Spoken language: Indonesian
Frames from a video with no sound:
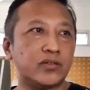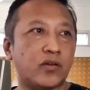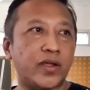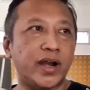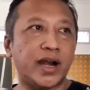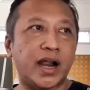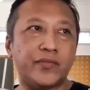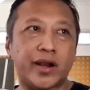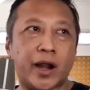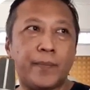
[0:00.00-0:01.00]
software dan
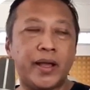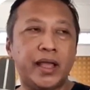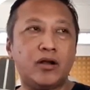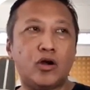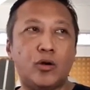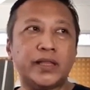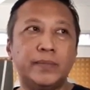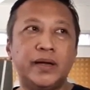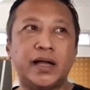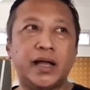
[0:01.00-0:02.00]
hardware apa yang
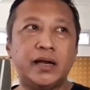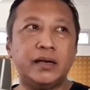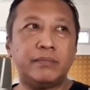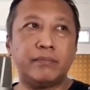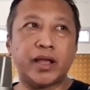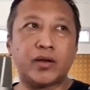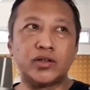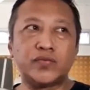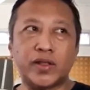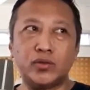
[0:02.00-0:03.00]
kompatibel dengan Mac
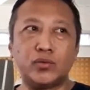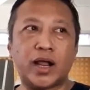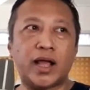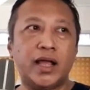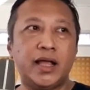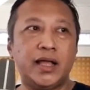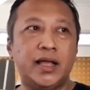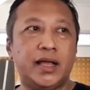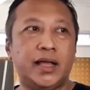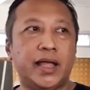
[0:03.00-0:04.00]
OS Ventura.
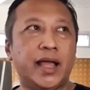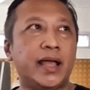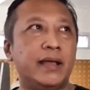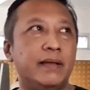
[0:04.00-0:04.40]
Ya,